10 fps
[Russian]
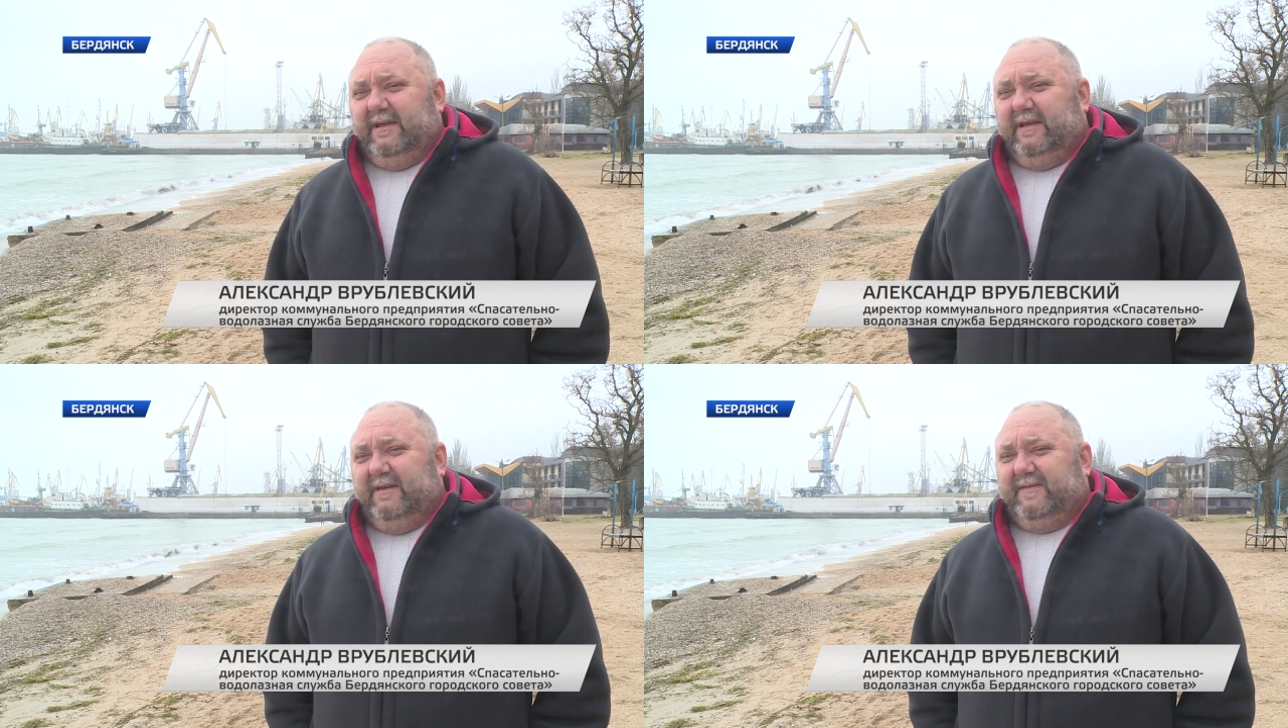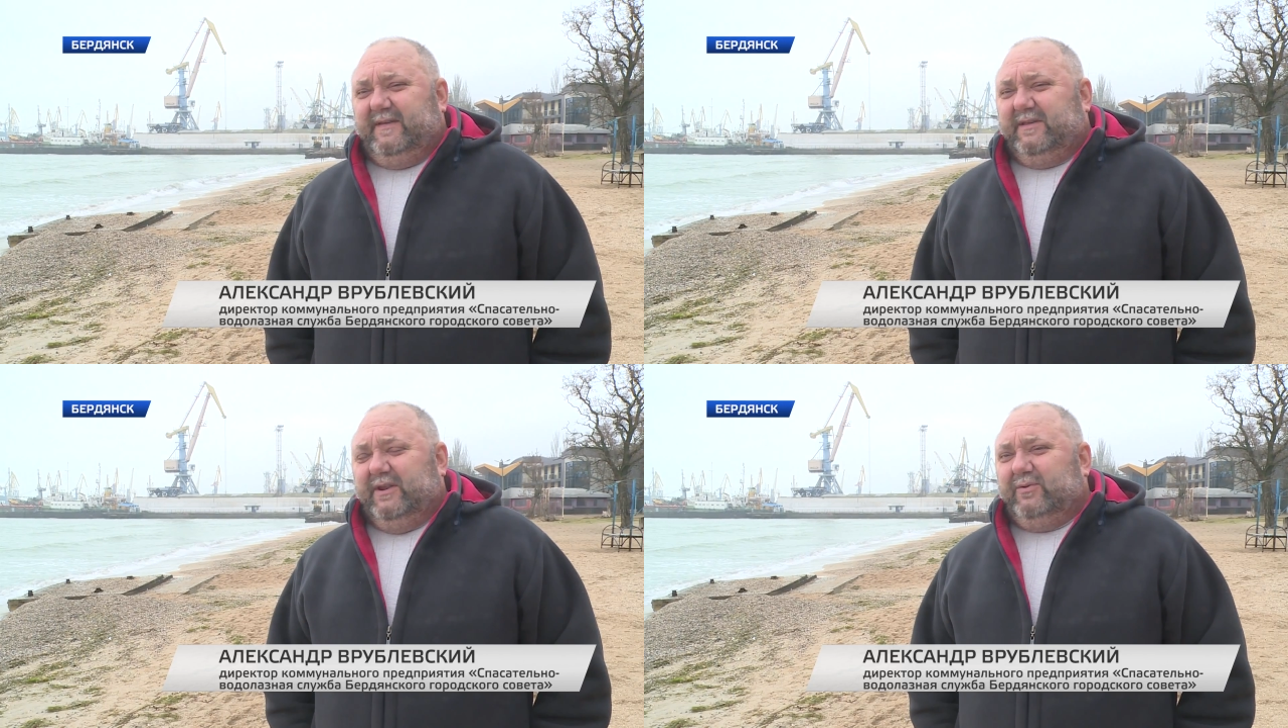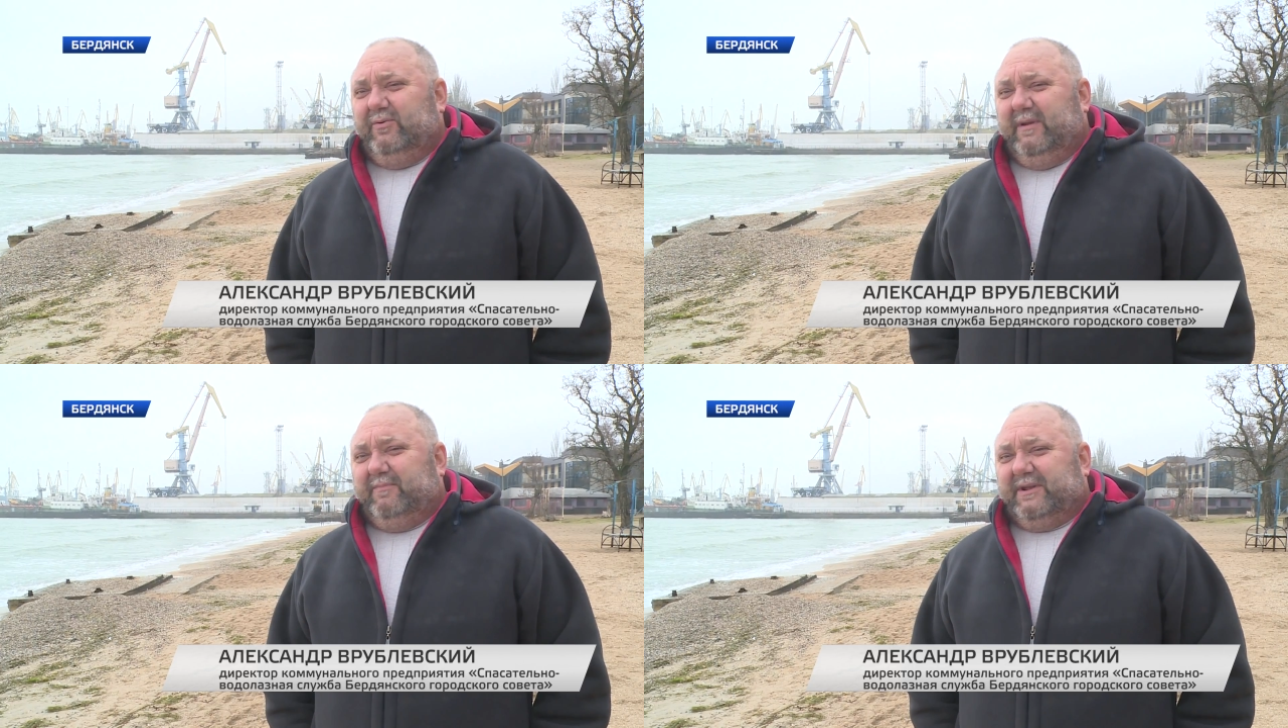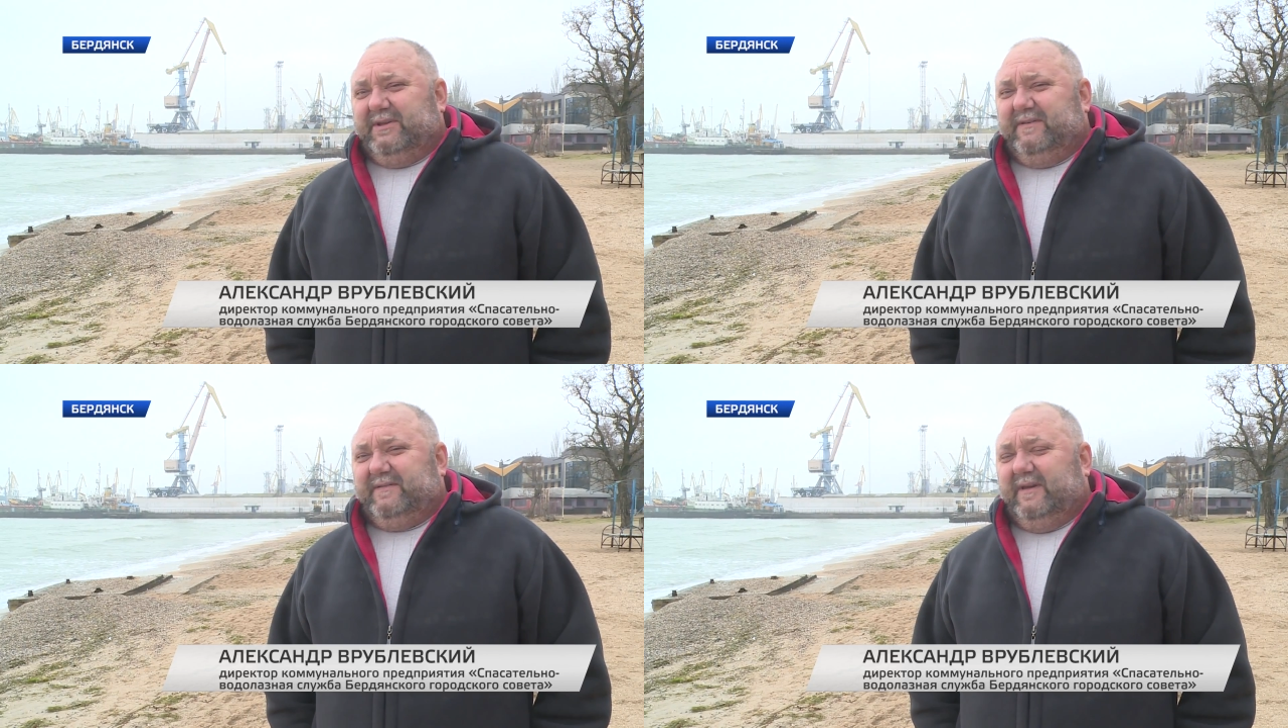и все территории
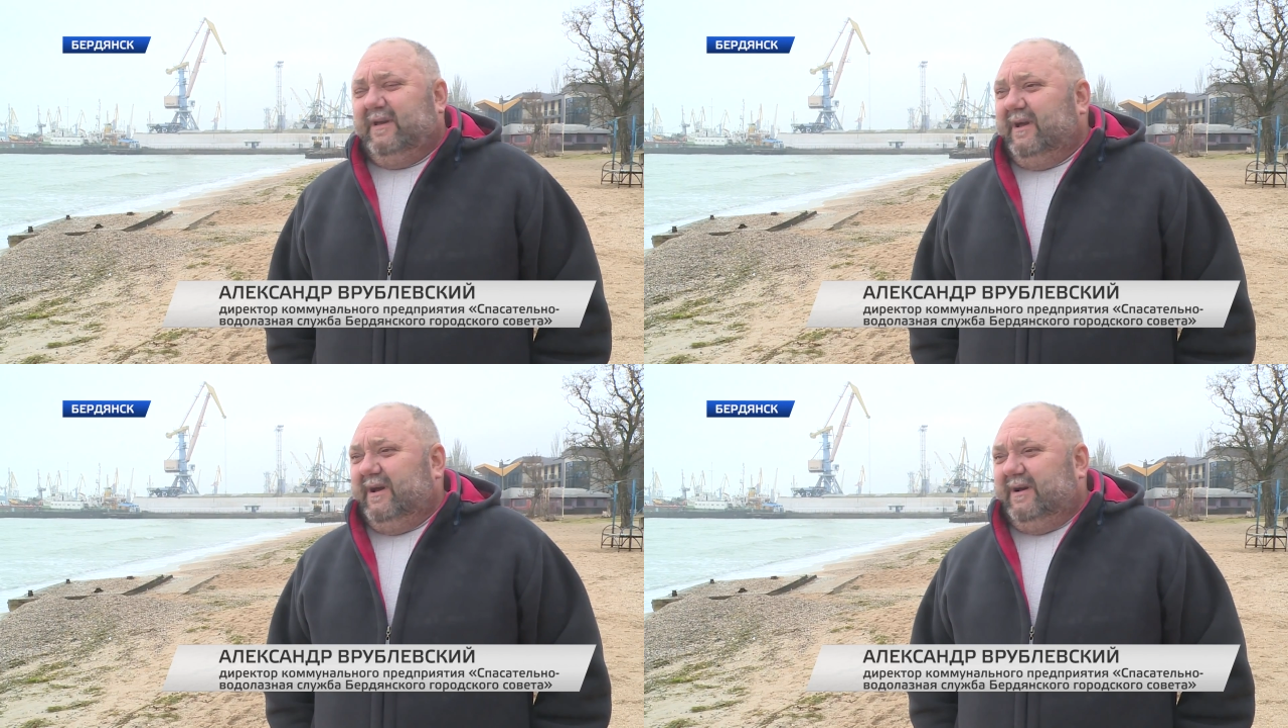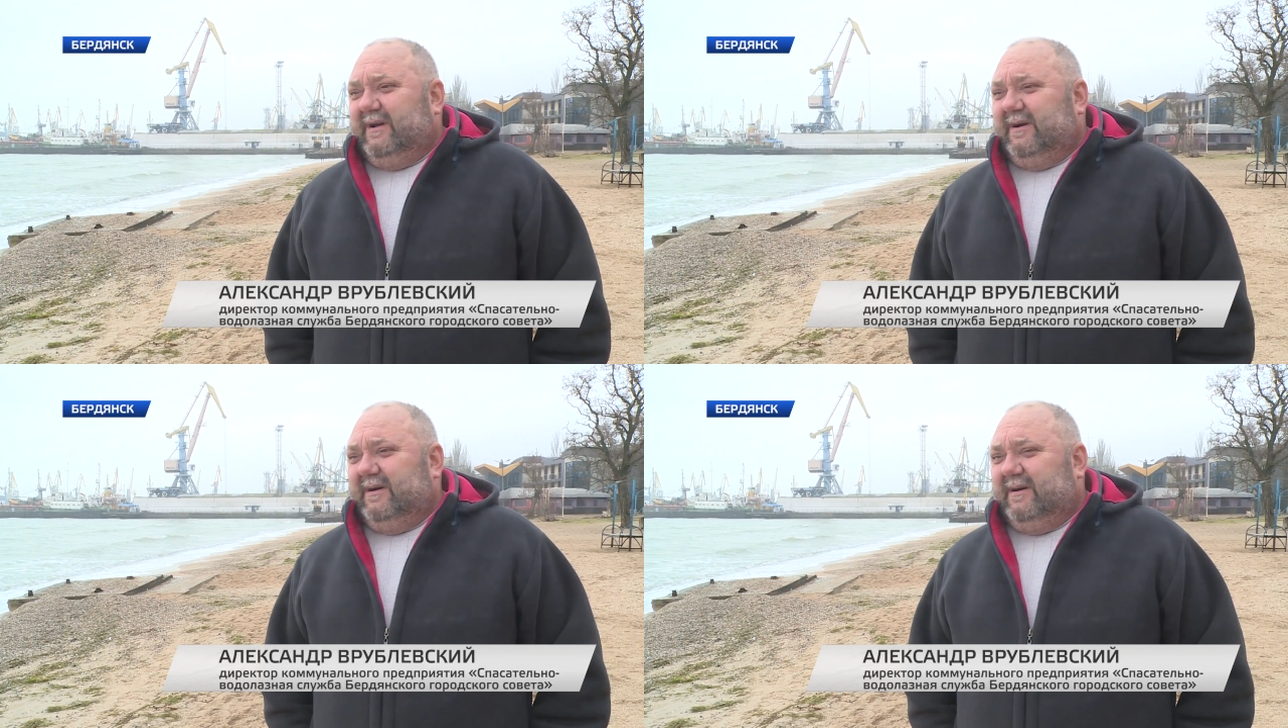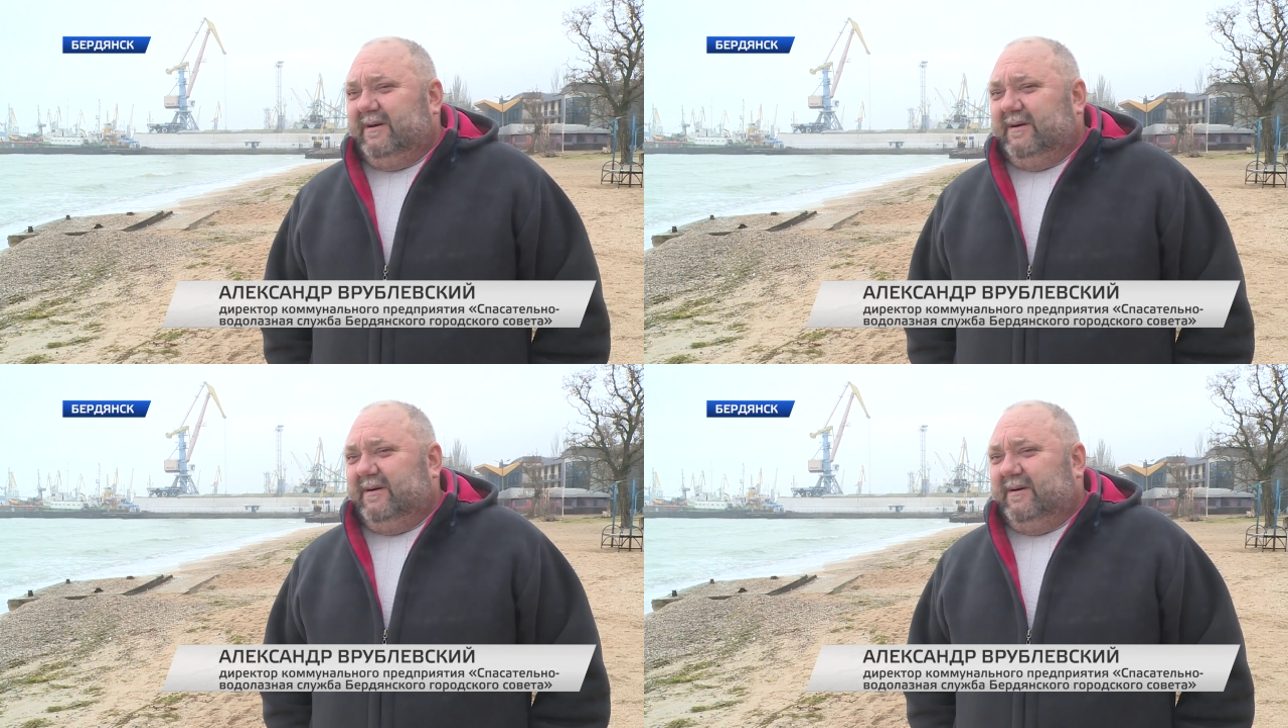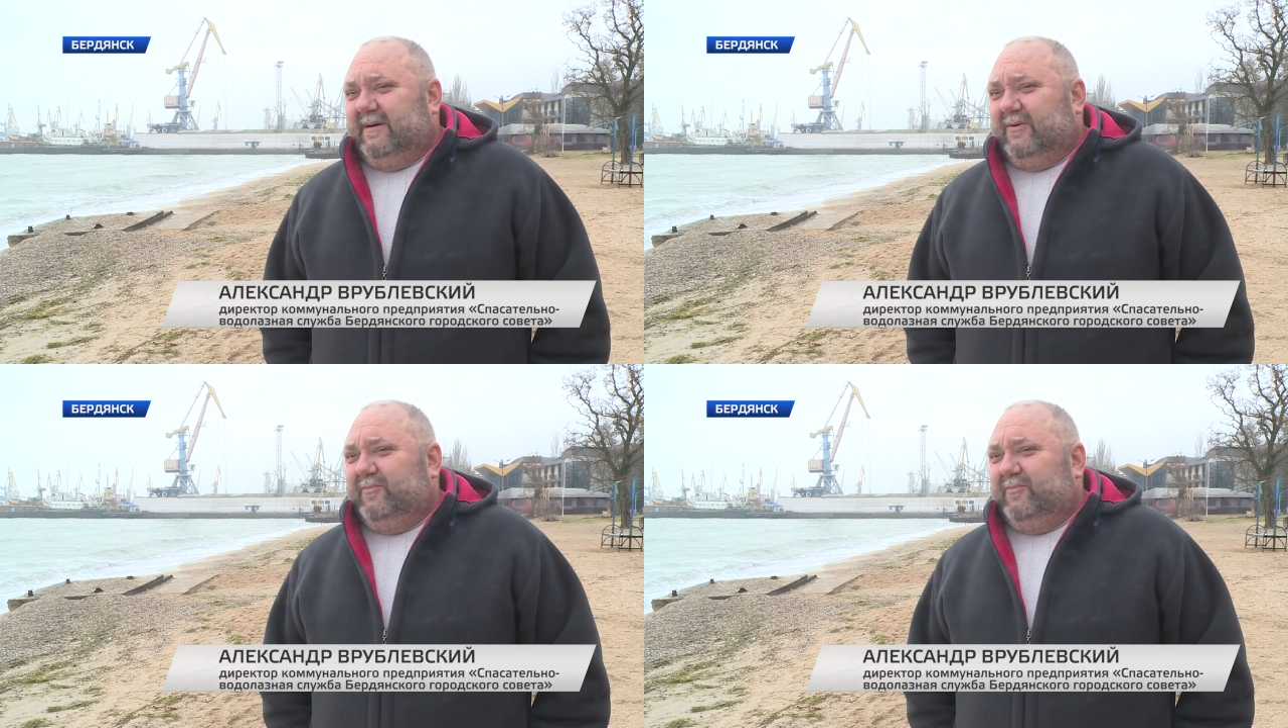практически э,